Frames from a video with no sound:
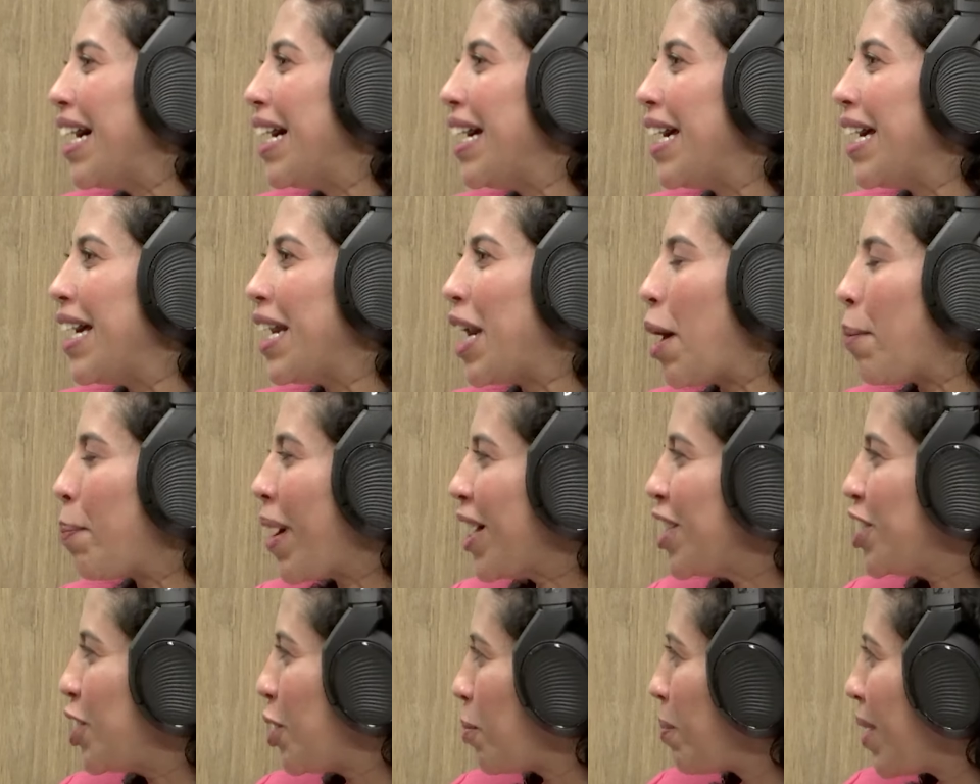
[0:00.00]
É, na
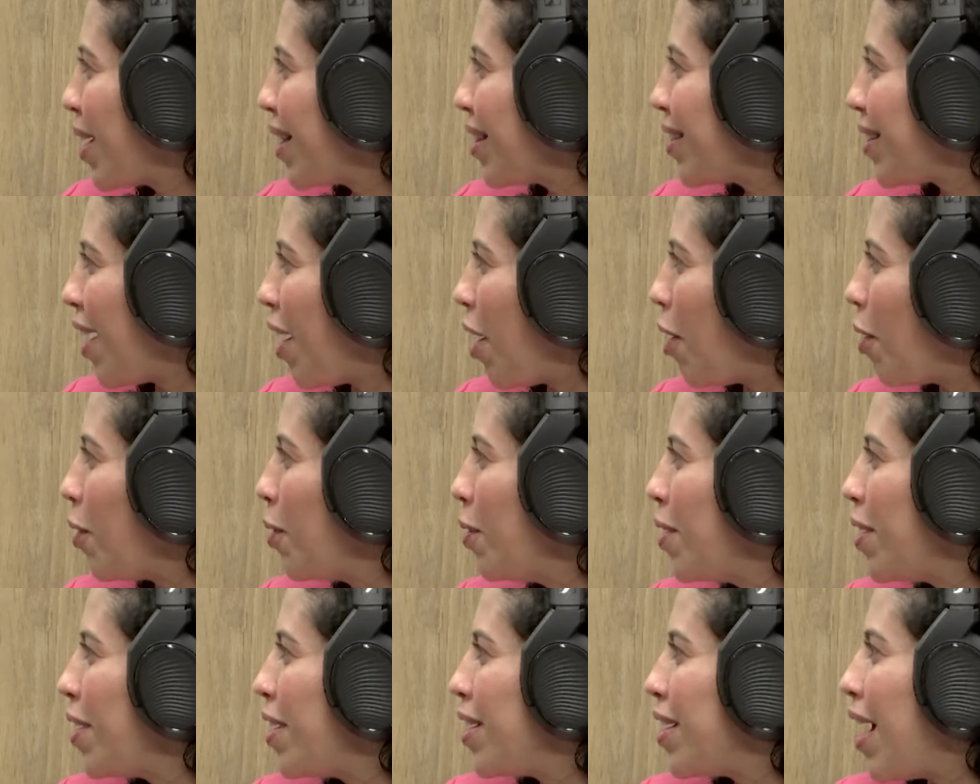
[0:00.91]
parte
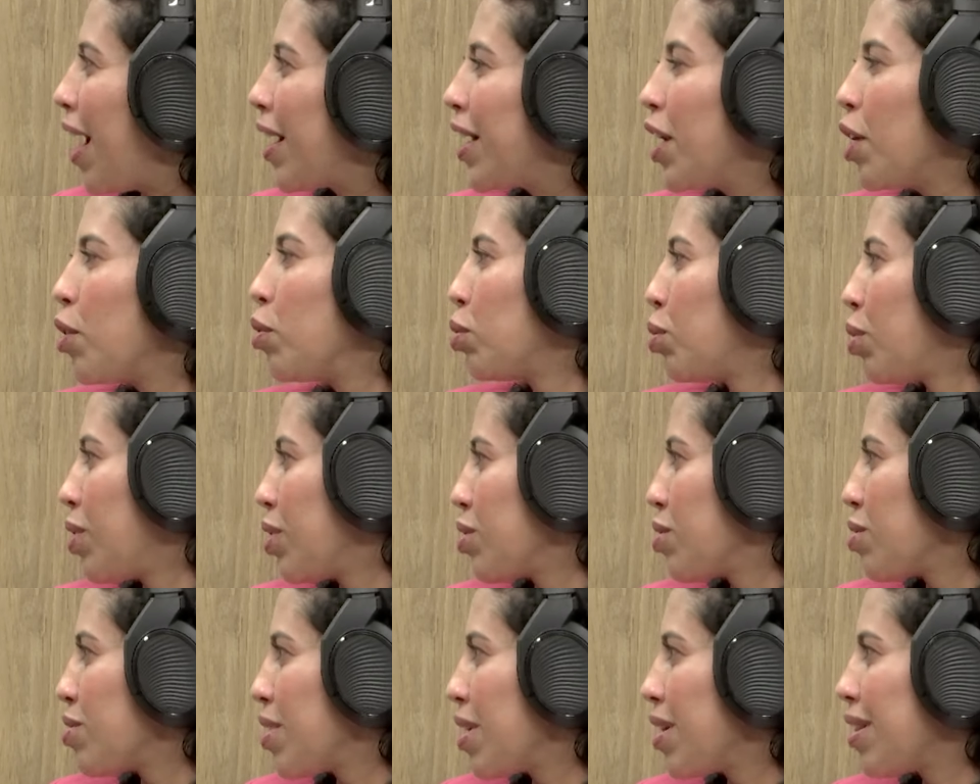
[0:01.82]
ambiental, agricultura
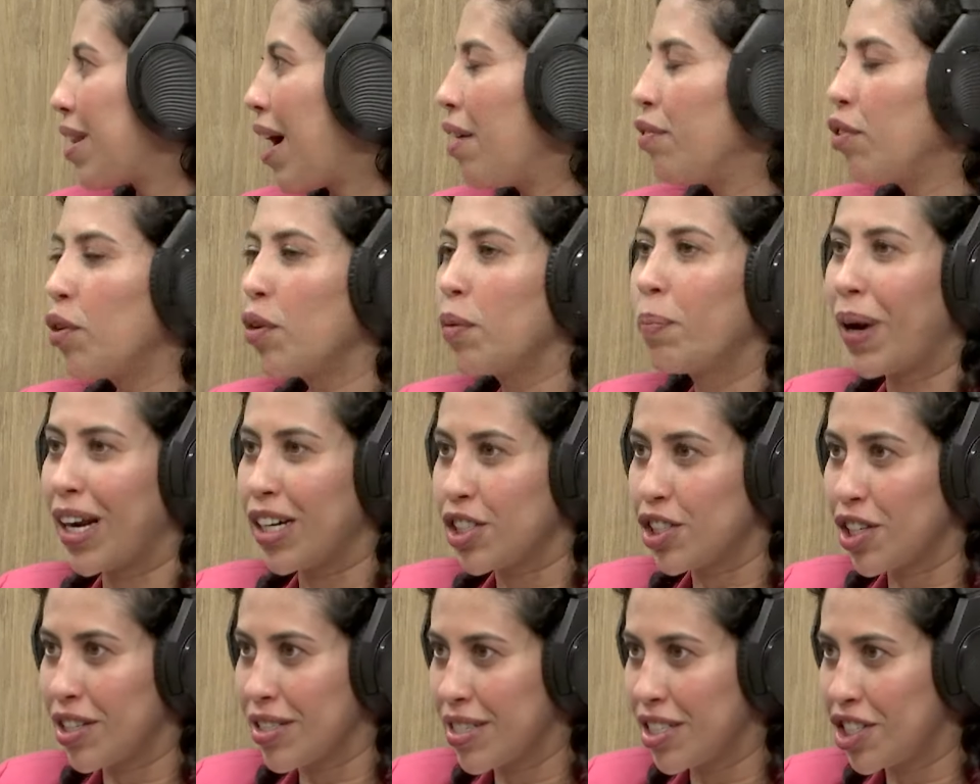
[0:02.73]
sustentável e
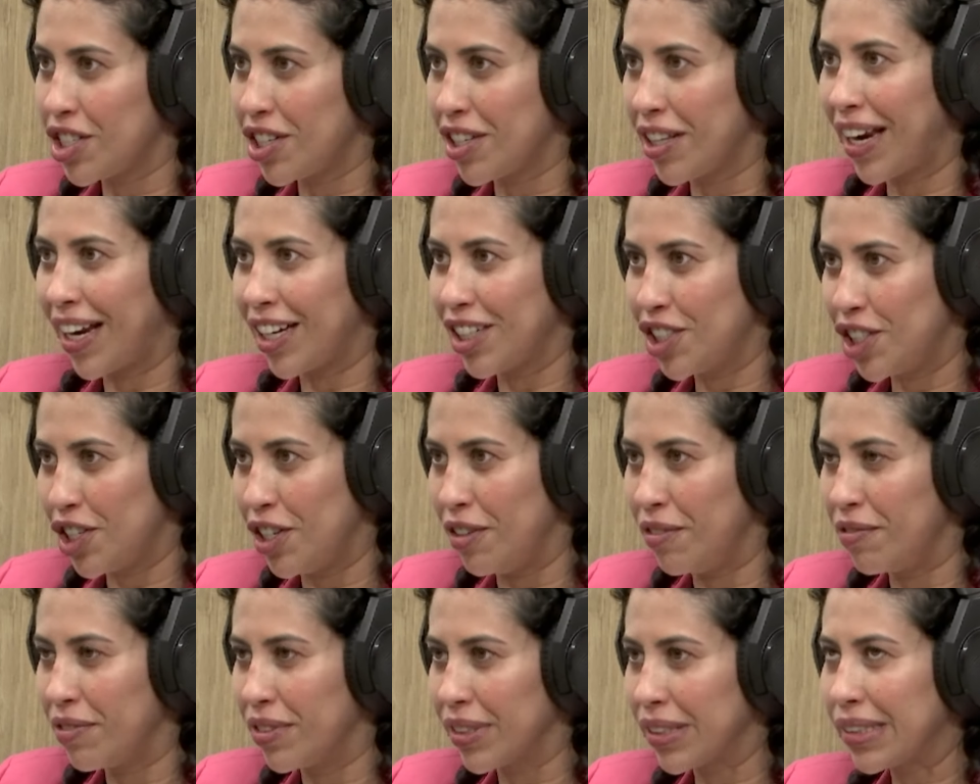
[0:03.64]
práticas
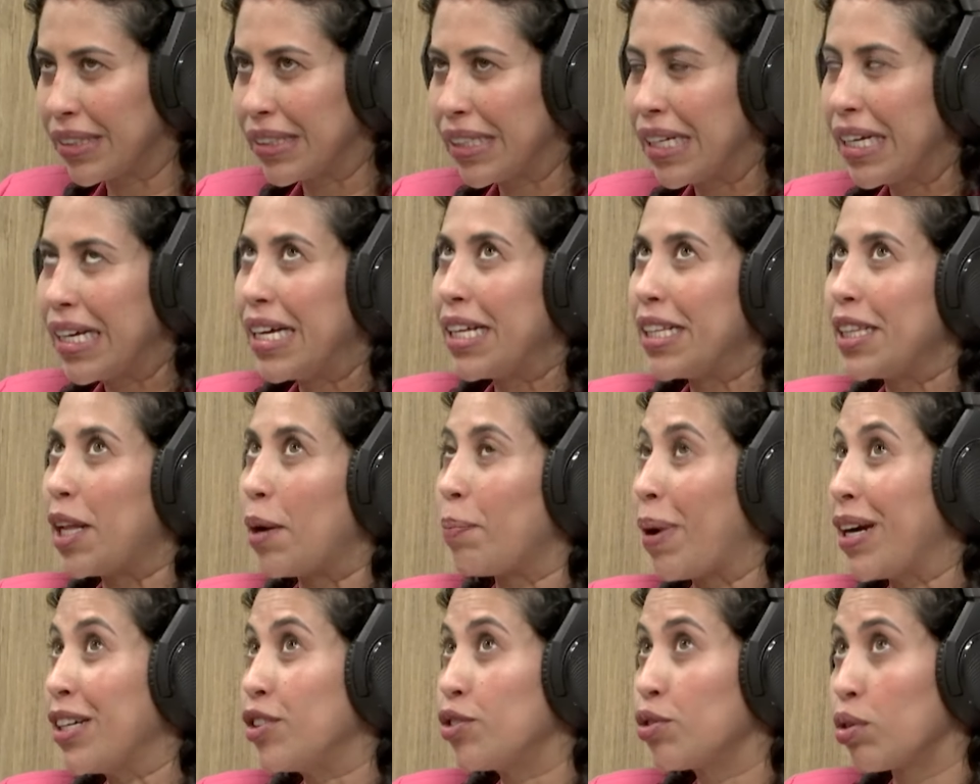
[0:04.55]
regenerativas. Na
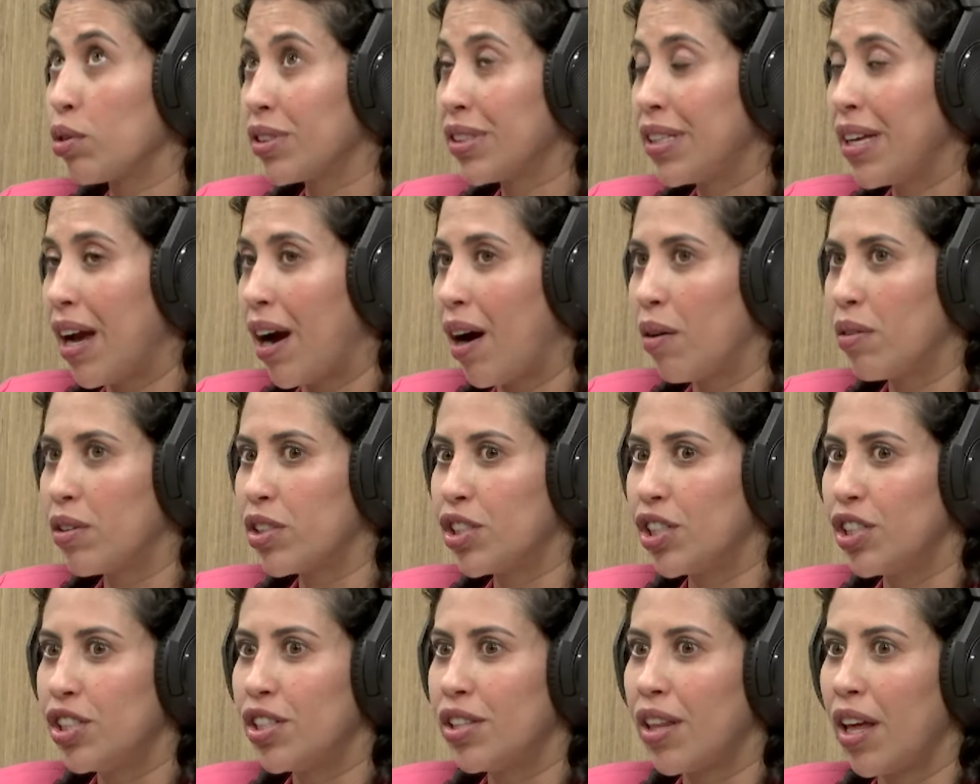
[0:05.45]
parte social, a
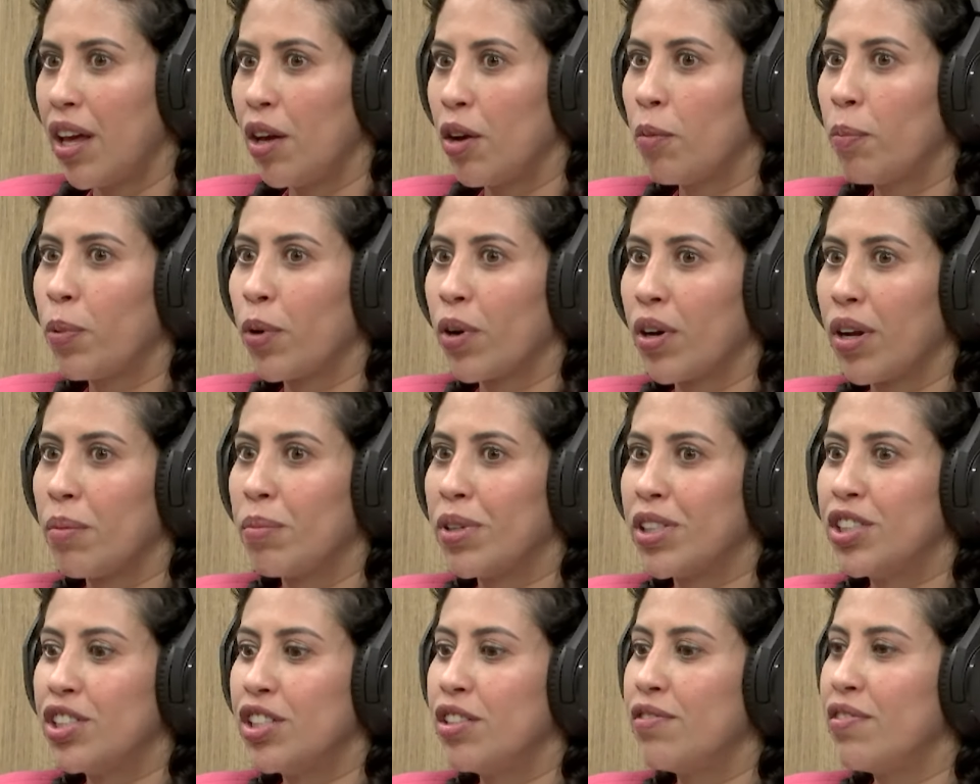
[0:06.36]
gente tem o
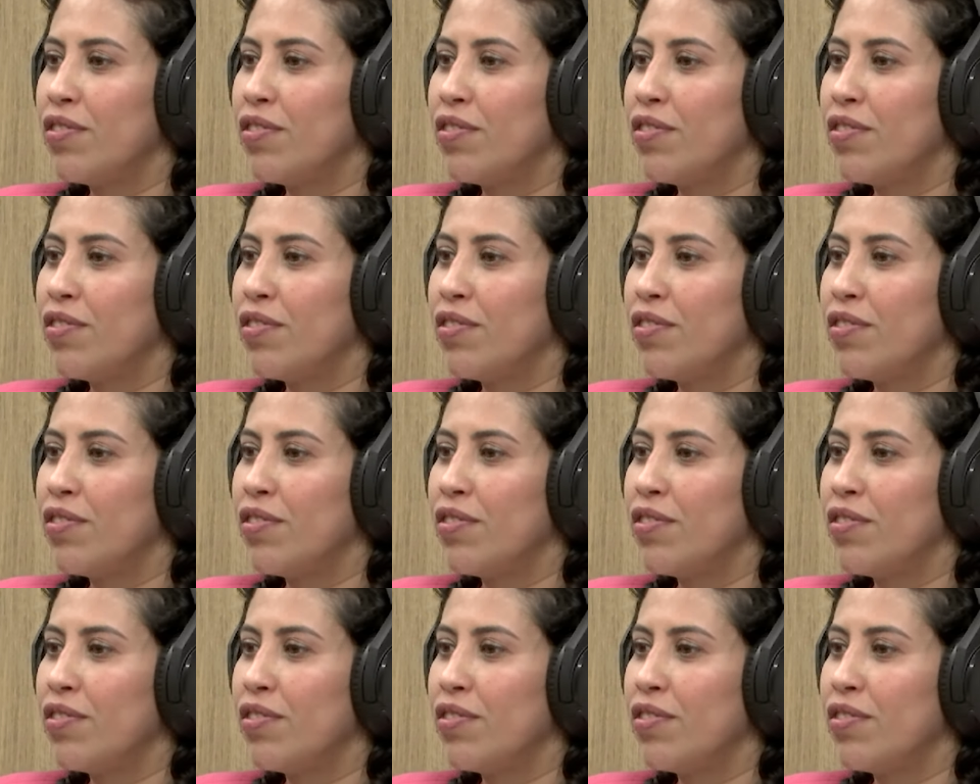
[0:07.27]
programa de